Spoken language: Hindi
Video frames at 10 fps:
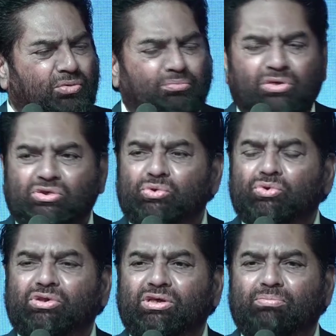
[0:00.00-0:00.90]
तो
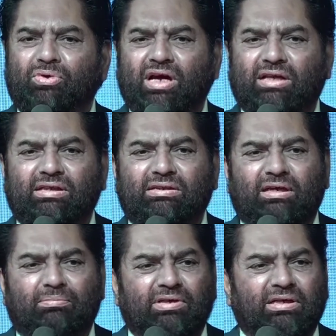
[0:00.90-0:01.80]
मसूद की बुनियादी
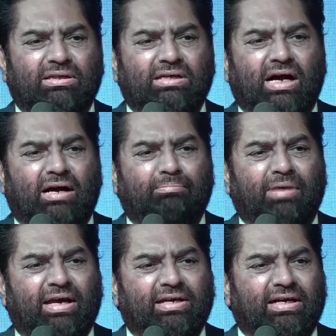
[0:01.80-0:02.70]
तरबियत गाह
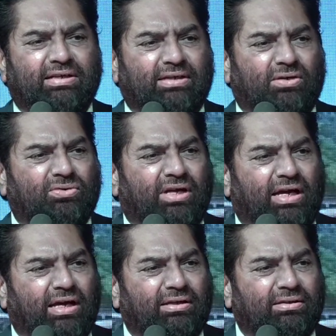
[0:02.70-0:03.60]
बहरिया टाउन
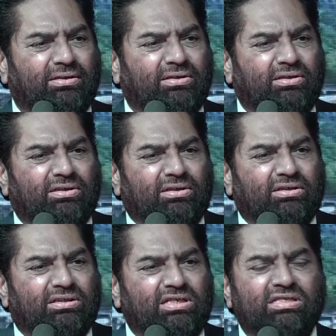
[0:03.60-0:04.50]
है
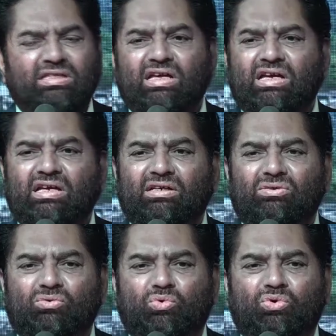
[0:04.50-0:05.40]
जिसने
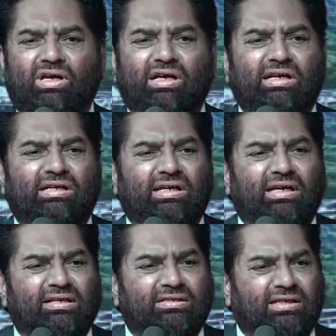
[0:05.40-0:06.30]
कूड़े के
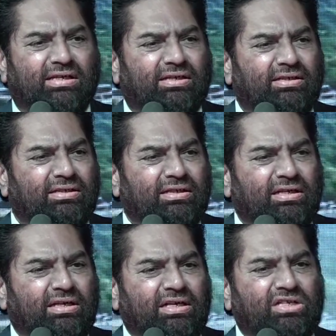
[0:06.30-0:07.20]
ढेर से
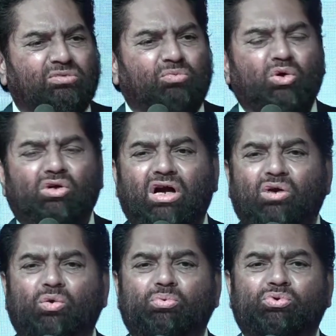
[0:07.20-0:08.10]
इस मुल्क
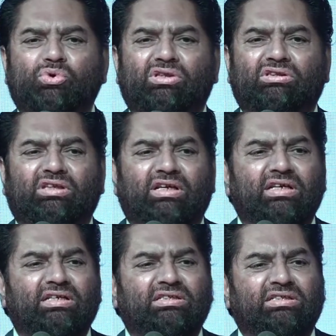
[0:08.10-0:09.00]
का खूबसूरत
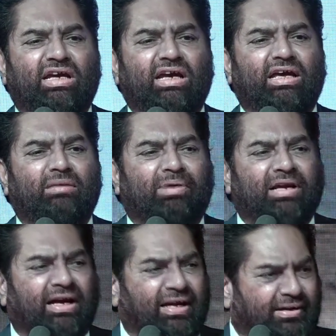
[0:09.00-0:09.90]
तरीन शहर
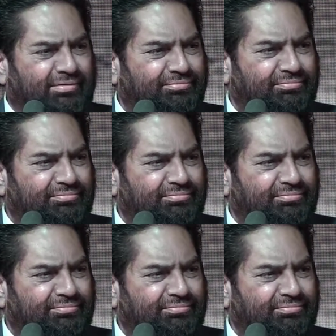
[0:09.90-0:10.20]
बनाया